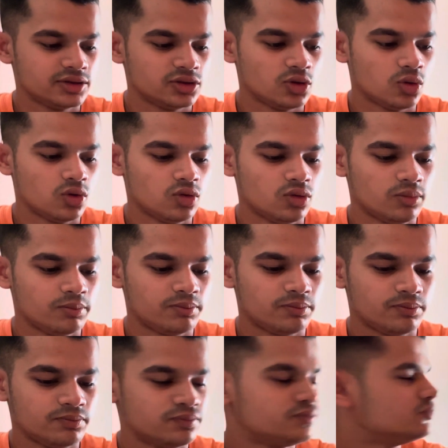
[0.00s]
दो
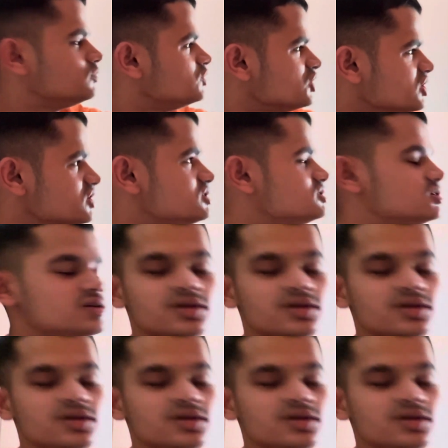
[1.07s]
तीस